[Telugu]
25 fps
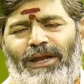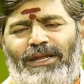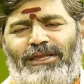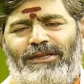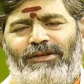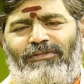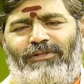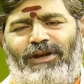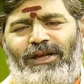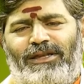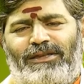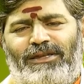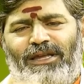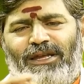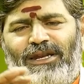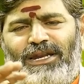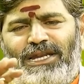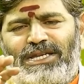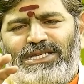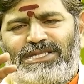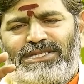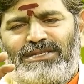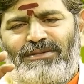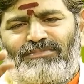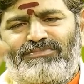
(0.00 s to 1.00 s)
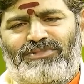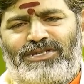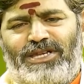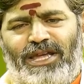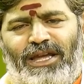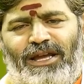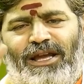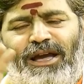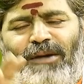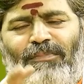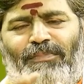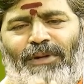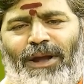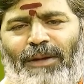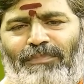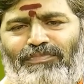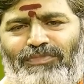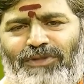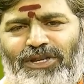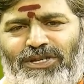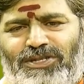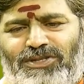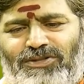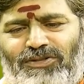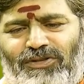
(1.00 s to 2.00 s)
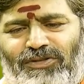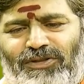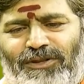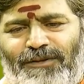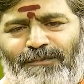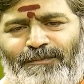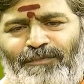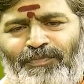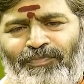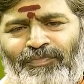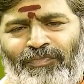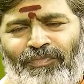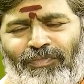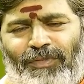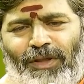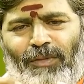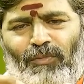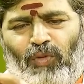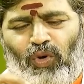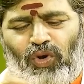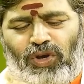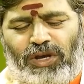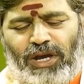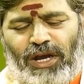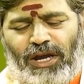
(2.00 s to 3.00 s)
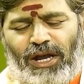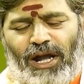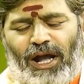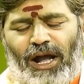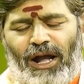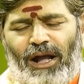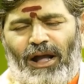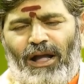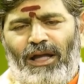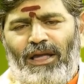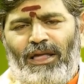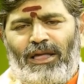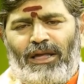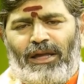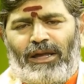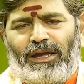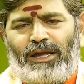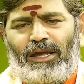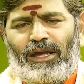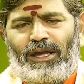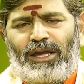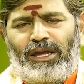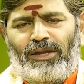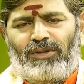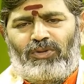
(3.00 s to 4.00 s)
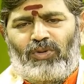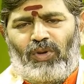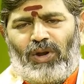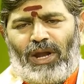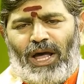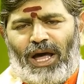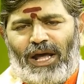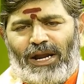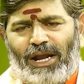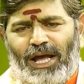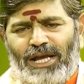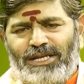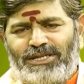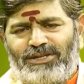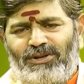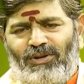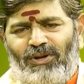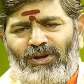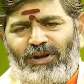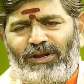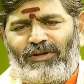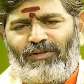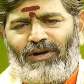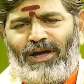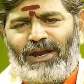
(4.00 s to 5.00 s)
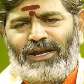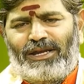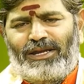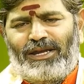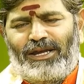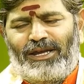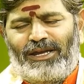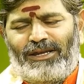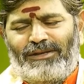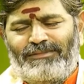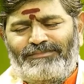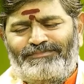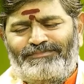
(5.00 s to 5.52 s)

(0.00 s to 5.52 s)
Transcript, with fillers: ఫలితం అయితే నిస్సంశయంగా ప్రాప్తిస్తుంది ముఖ్యంగా ఈ తులారాశిలోని వారికి